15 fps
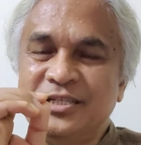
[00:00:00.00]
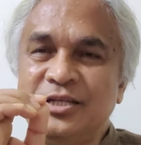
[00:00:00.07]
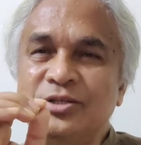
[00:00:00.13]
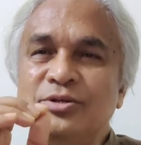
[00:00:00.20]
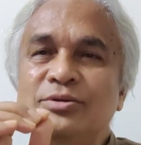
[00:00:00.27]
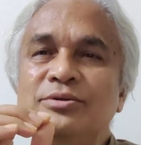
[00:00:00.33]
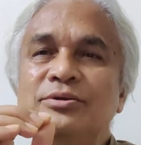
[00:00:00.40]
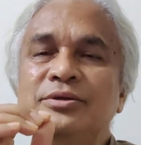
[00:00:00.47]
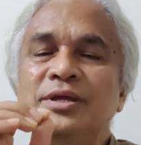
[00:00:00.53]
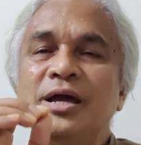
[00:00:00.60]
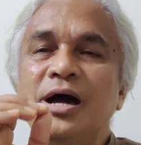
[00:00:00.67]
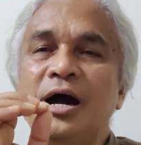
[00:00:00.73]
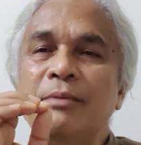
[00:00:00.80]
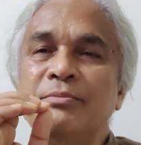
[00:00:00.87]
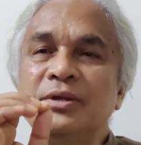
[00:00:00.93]
সেজন্যই
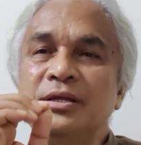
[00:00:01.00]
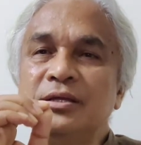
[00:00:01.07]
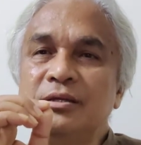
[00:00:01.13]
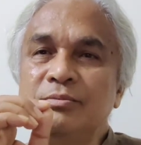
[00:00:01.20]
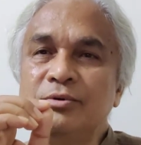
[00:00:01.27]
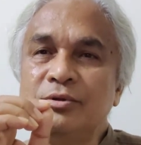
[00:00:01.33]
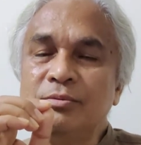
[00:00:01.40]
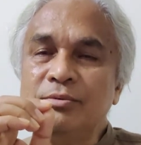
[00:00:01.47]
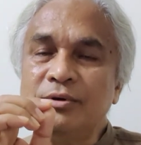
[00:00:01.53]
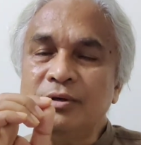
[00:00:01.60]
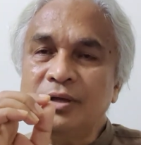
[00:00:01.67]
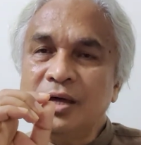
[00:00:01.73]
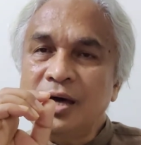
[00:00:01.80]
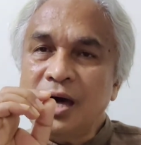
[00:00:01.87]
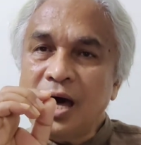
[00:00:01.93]
আমরা কি বলবো
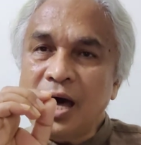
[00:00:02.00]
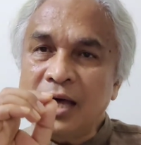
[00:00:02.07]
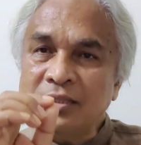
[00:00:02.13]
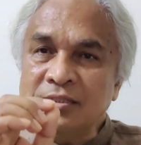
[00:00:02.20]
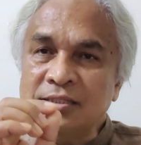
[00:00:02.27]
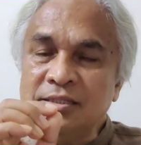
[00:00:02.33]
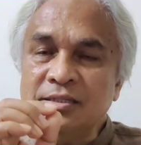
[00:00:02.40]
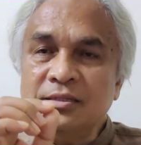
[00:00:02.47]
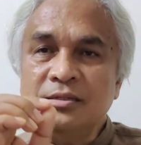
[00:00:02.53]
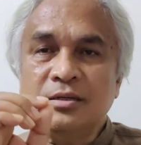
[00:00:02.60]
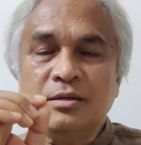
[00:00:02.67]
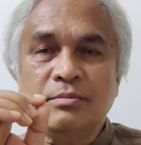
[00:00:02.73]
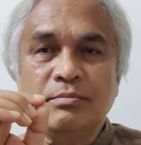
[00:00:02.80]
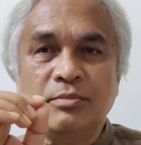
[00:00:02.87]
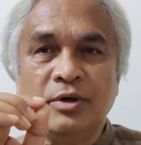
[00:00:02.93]
আছি
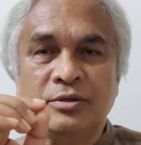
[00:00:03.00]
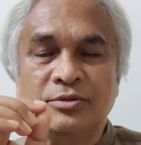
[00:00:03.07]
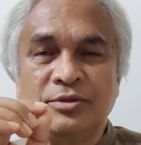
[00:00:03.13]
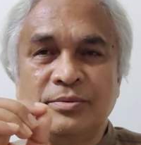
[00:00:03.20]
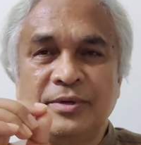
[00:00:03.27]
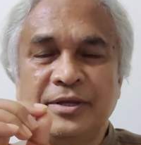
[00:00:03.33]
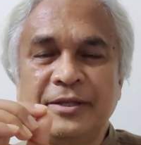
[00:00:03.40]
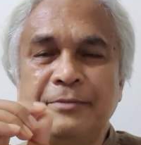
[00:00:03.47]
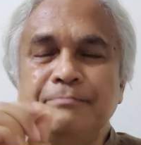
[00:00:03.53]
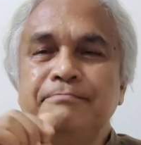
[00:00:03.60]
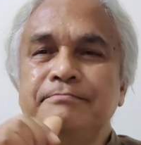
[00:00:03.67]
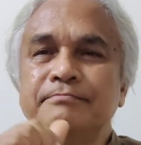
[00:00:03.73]
বর্তমানে